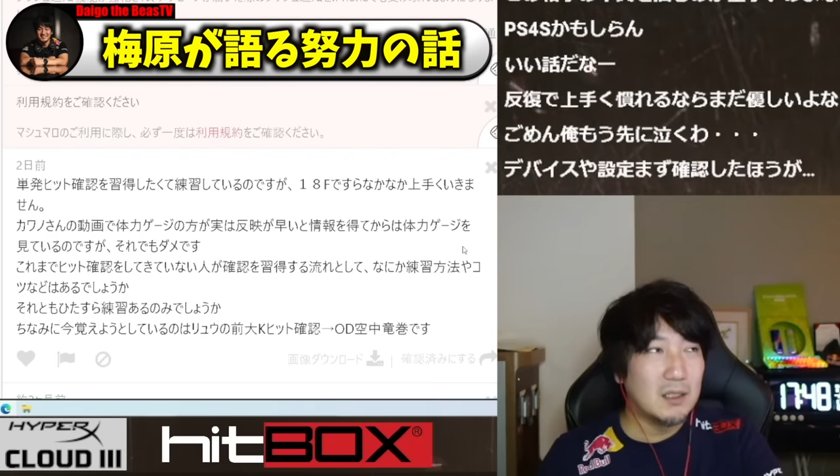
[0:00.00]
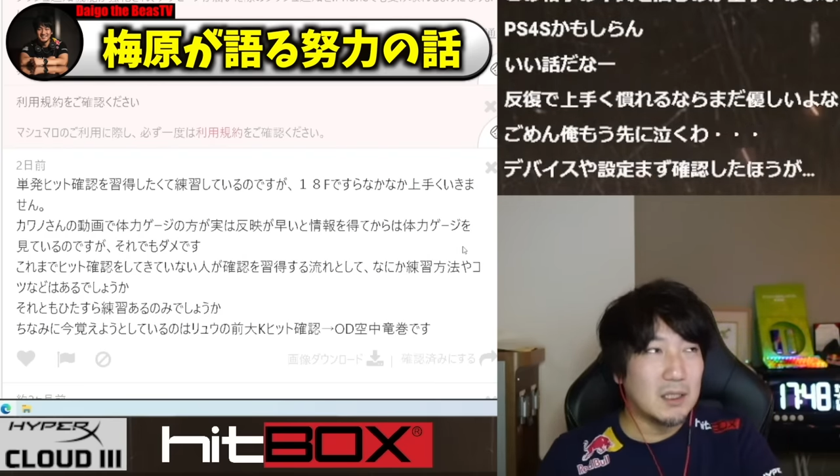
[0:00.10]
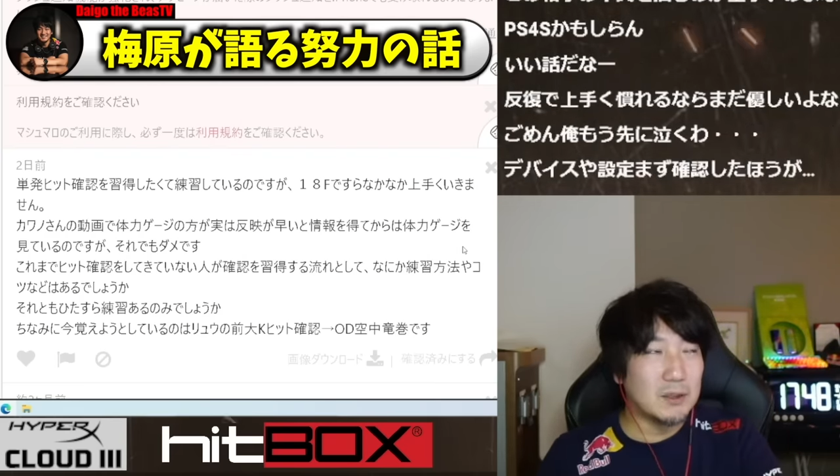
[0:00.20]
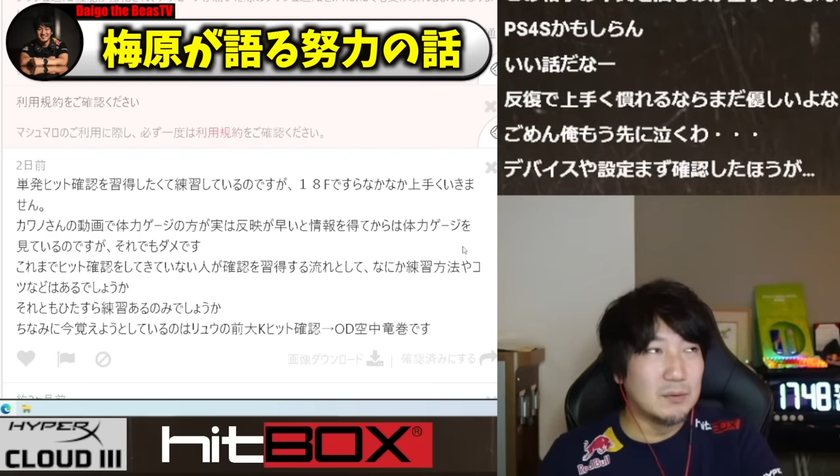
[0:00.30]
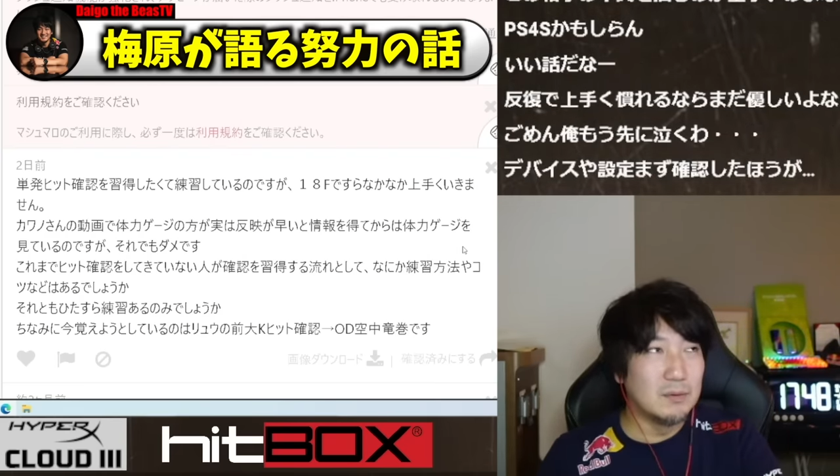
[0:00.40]

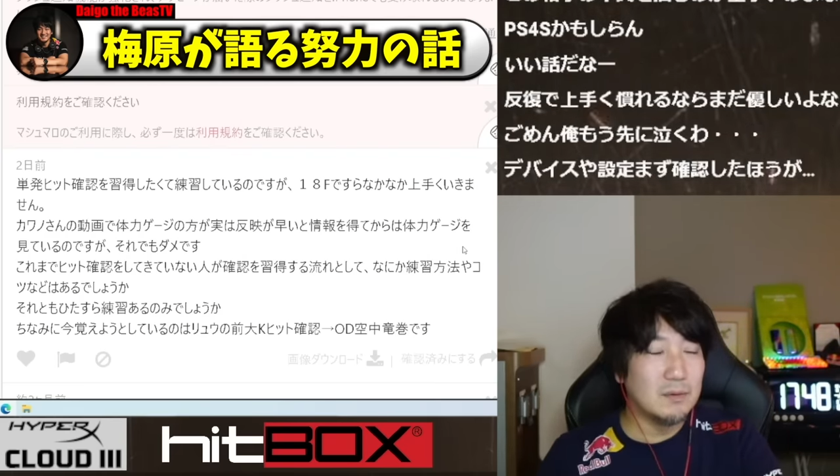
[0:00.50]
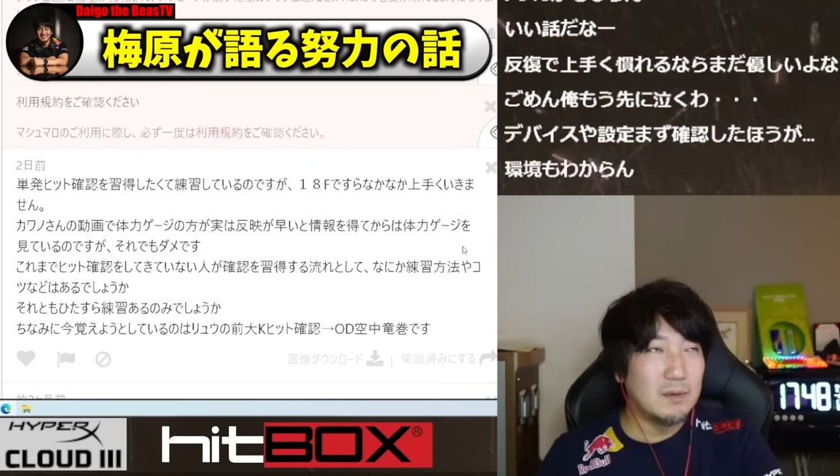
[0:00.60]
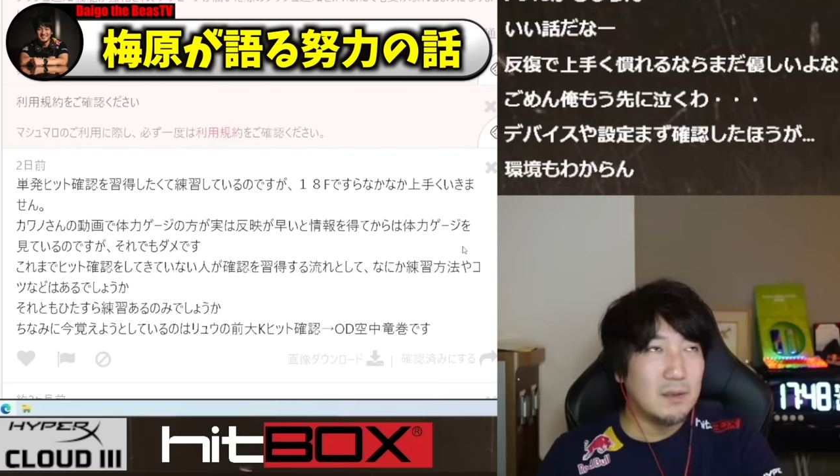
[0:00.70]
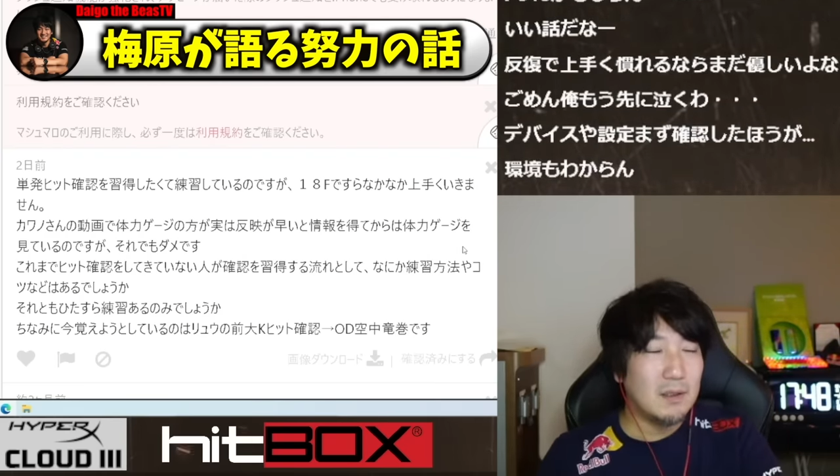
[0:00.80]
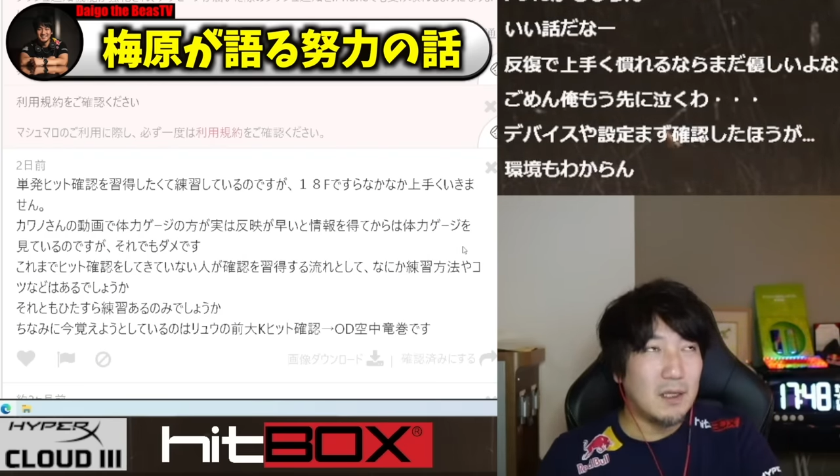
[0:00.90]
あの
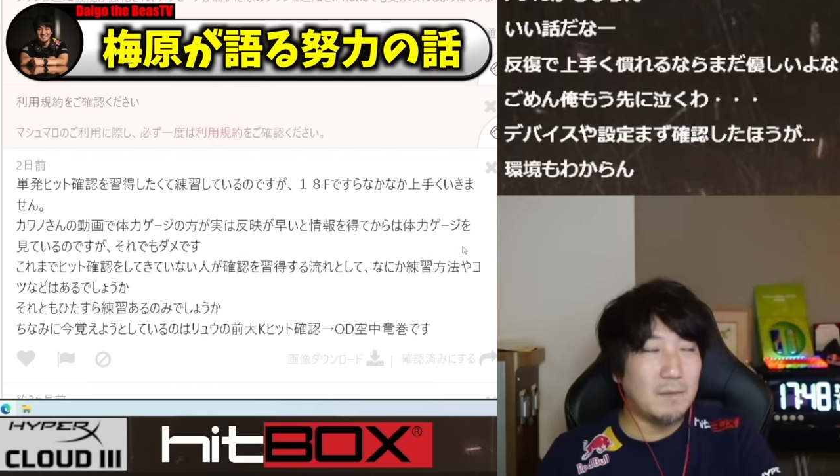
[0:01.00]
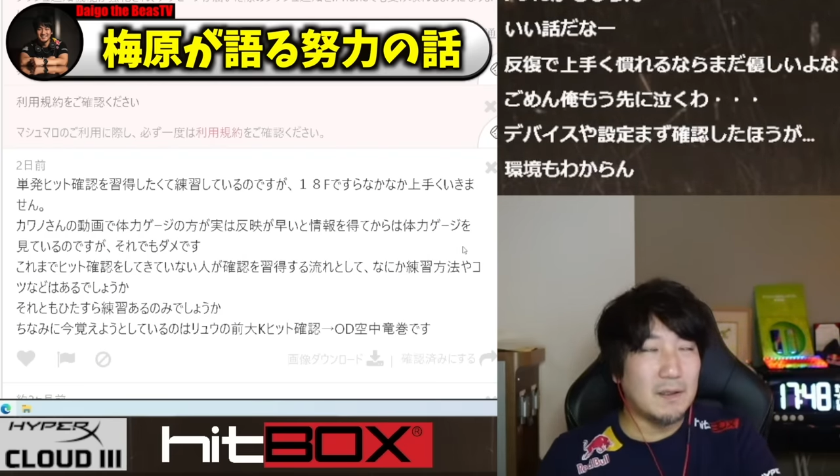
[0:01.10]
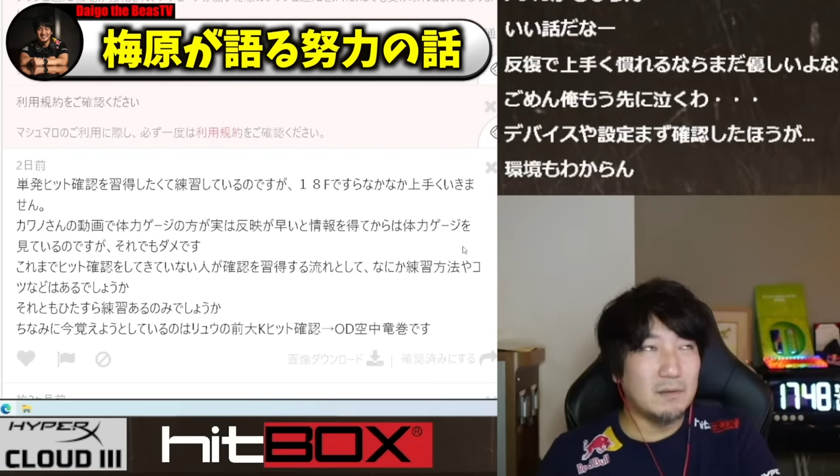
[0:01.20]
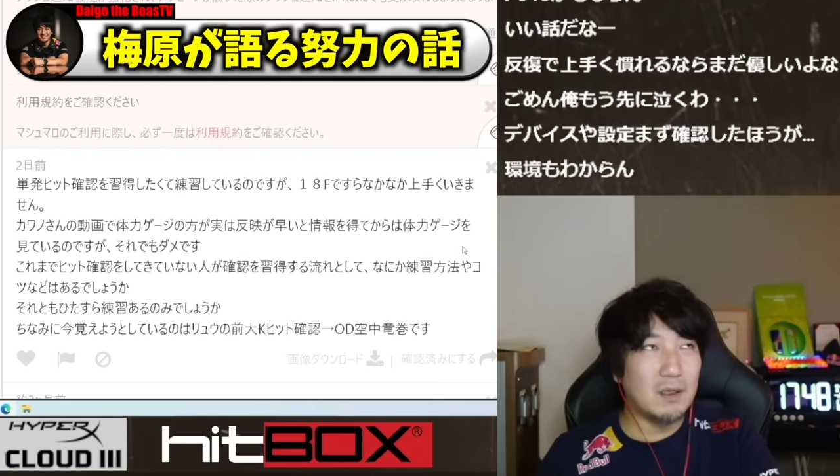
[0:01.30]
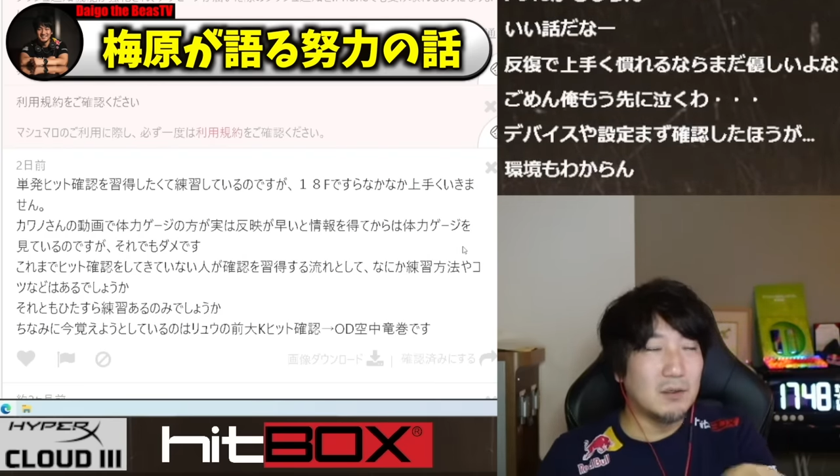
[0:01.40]

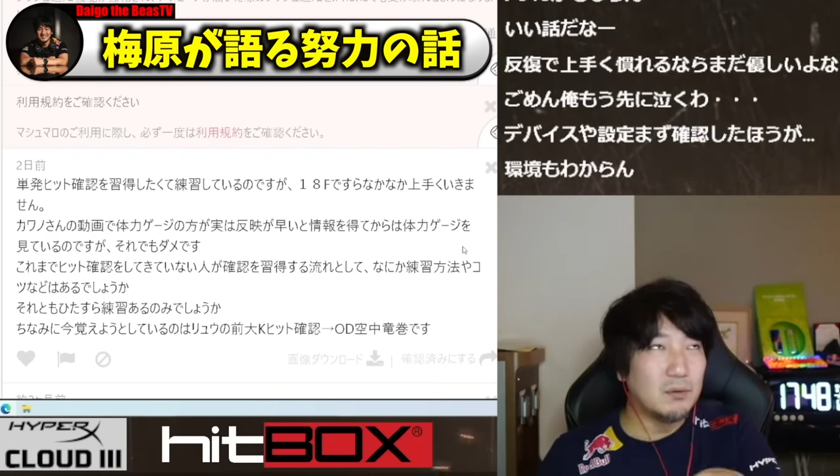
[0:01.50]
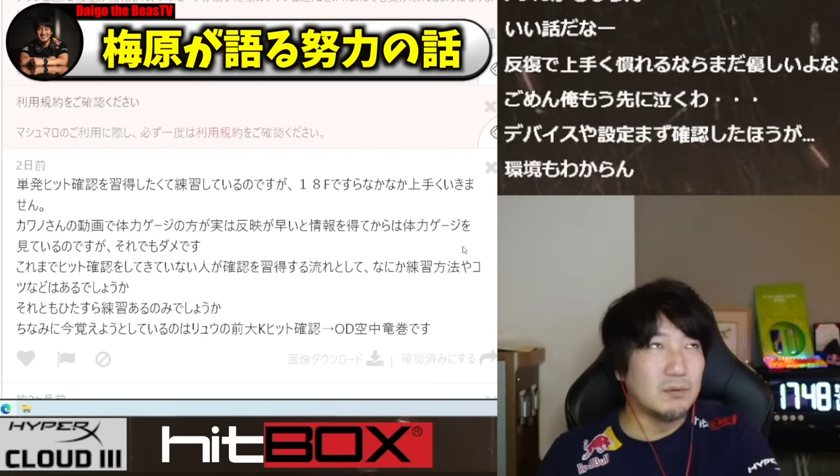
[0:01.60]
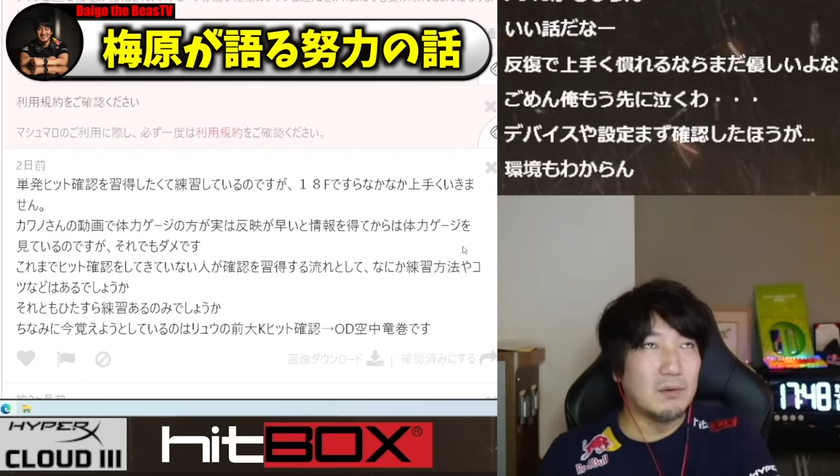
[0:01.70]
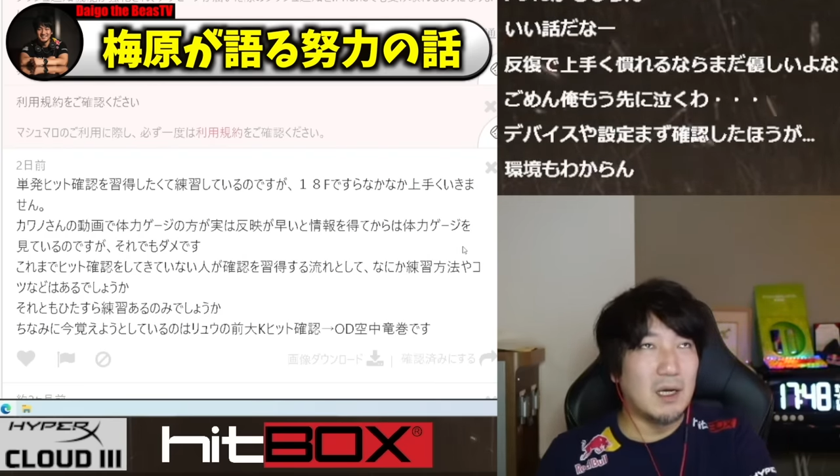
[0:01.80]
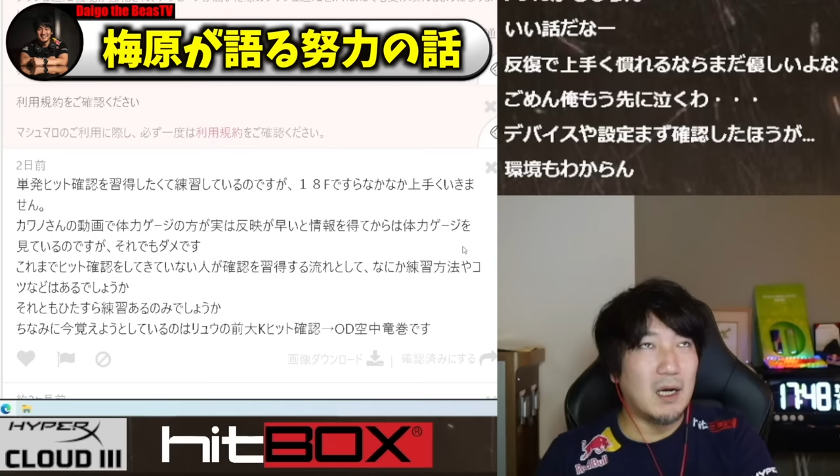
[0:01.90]
エフェクトがどう
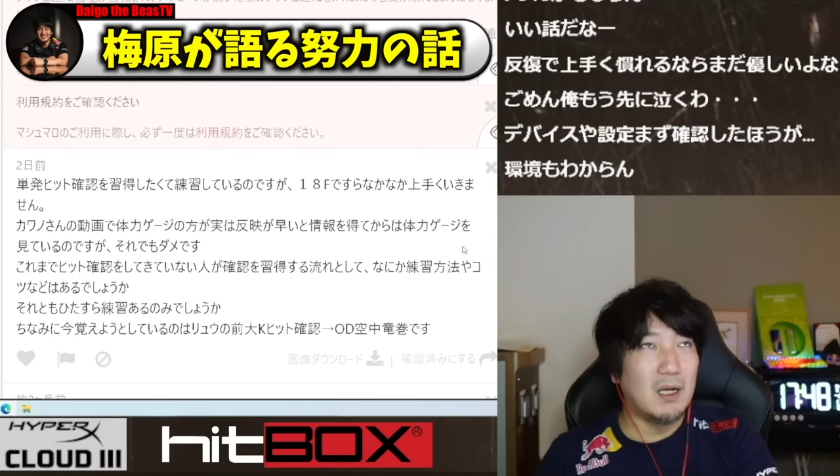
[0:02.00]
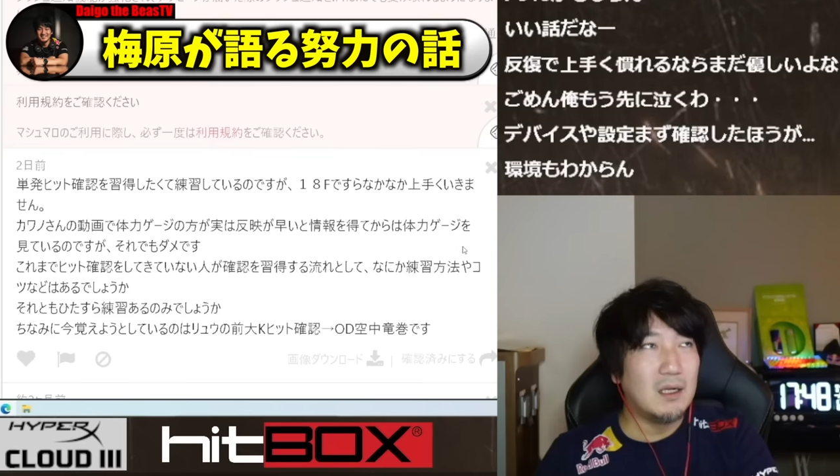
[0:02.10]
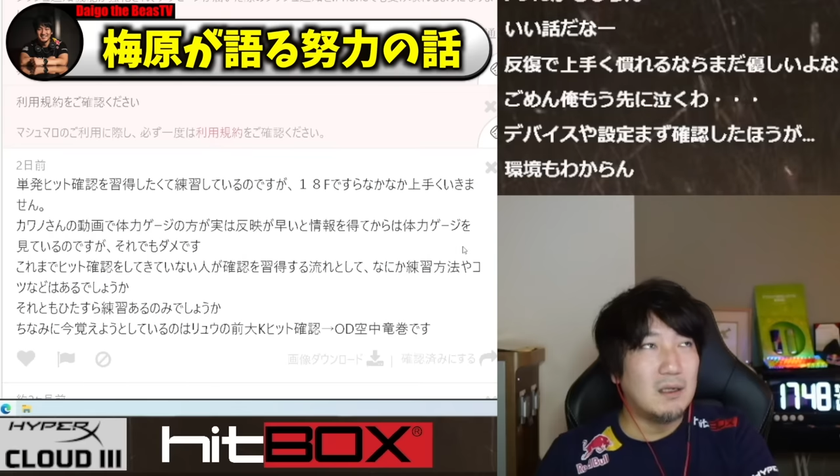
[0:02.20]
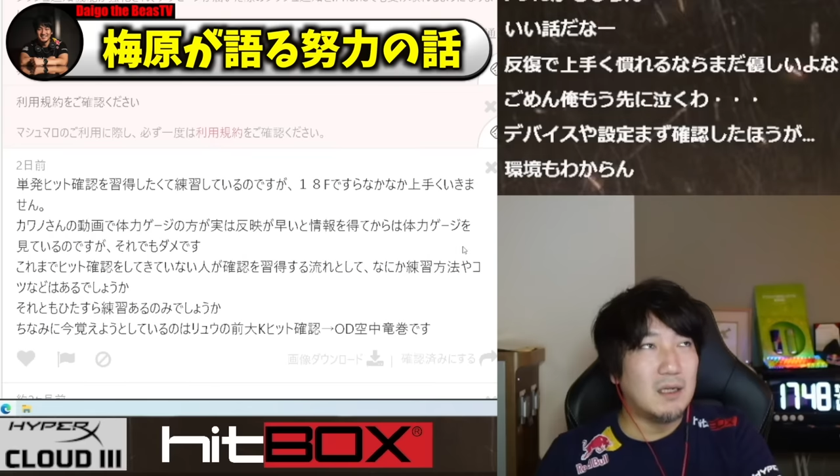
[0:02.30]
とか